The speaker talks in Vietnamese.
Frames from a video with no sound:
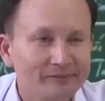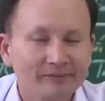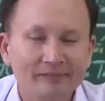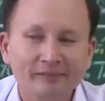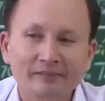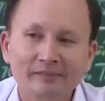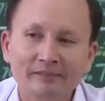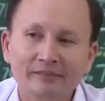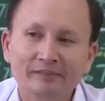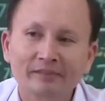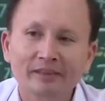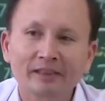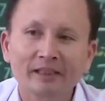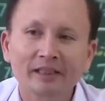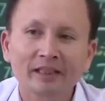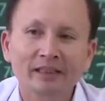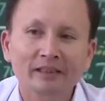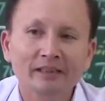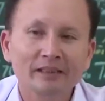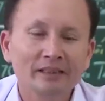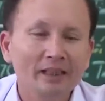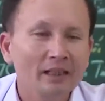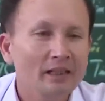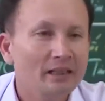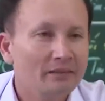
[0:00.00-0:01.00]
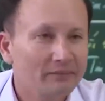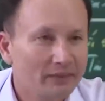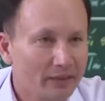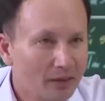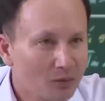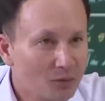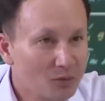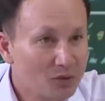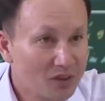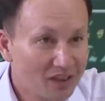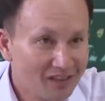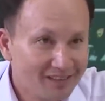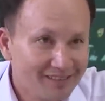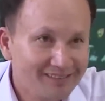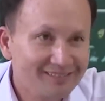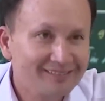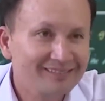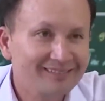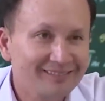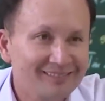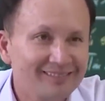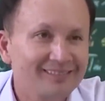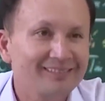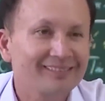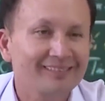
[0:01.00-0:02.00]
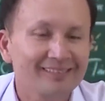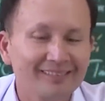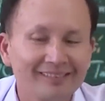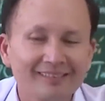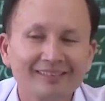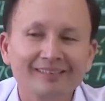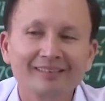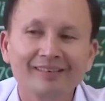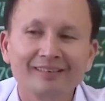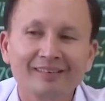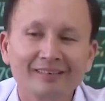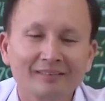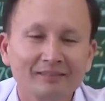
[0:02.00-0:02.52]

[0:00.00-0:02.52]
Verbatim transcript: Hiệu cho biết, cô Quy là giáo viên đã có